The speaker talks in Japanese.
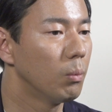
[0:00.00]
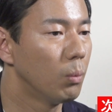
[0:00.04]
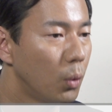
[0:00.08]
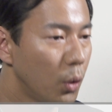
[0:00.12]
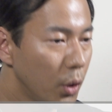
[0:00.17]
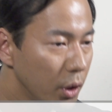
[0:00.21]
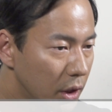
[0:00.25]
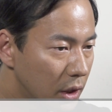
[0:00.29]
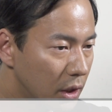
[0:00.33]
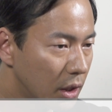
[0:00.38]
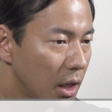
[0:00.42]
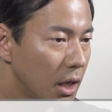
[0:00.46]
たも
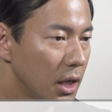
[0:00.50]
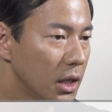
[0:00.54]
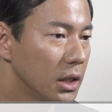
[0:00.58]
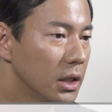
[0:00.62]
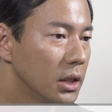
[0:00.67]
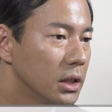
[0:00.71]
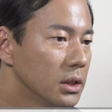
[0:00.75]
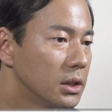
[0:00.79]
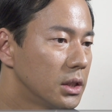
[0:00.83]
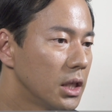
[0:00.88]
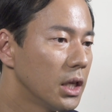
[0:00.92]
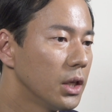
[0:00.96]
う一回
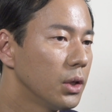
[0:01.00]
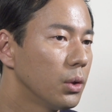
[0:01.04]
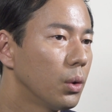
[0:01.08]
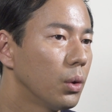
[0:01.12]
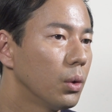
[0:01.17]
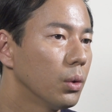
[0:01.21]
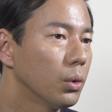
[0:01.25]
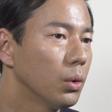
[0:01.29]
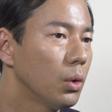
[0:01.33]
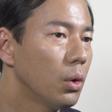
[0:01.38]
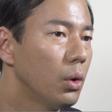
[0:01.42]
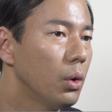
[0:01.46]
全日
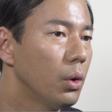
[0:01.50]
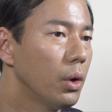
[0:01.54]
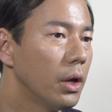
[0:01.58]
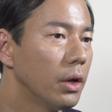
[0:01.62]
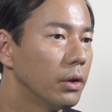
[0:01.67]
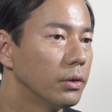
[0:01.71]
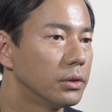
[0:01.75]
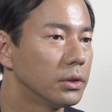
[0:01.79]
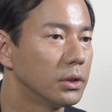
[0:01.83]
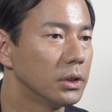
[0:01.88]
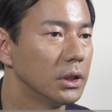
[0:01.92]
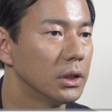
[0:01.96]
本の
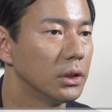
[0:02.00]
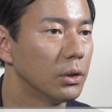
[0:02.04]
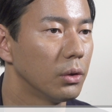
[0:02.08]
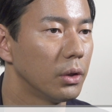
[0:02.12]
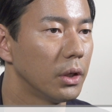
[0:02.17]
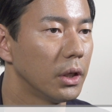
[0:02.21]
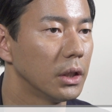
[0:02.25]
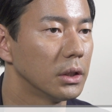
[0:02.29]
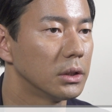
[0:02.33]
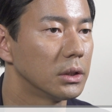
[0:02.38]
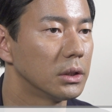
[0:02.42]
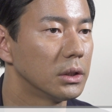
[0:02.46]
F3 の
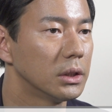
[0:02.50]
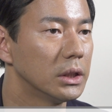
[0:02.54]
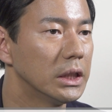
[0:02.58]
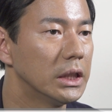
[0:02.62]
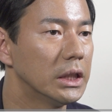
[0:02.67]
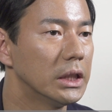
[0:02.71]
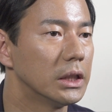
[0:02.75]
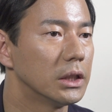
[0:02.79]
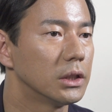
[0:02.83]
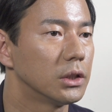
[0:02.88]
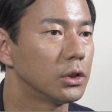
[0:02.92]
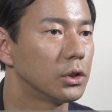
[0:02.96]
レース
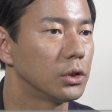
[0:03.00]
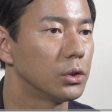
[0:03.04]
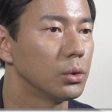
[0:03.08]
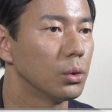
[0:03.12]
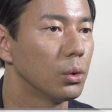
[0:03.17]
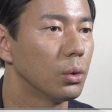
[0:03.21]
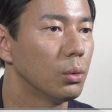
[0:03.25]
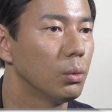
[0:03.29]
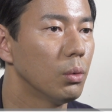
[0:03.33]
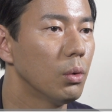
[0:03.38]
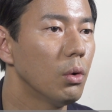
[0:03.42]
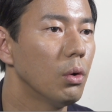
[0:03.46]
に
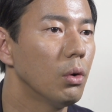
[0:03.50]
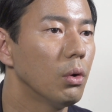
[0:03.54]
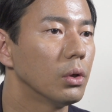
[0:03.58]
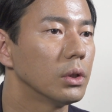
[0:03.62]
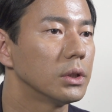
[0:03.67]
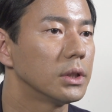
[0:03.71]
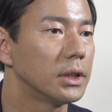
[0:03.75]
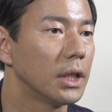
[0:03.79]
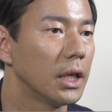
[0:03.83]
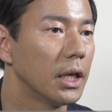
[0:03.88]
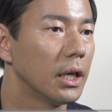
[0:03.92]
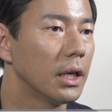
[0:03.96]
出場を
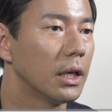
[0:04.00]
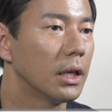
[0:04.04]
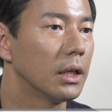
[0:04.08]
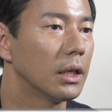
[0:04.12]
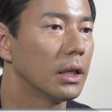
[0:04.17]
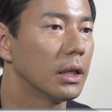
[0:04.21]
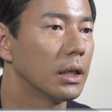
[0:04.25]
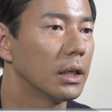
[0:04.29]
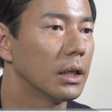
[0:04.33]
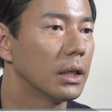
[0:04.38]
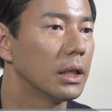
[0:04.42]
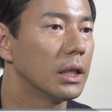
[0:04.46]
して
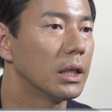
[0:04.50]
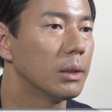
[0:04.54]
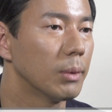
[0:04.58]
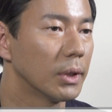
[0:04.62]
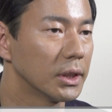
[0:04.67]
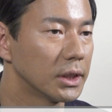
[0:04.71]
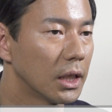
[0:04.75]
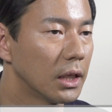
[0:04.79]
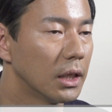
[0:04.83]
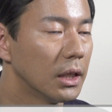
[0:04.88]
いきまし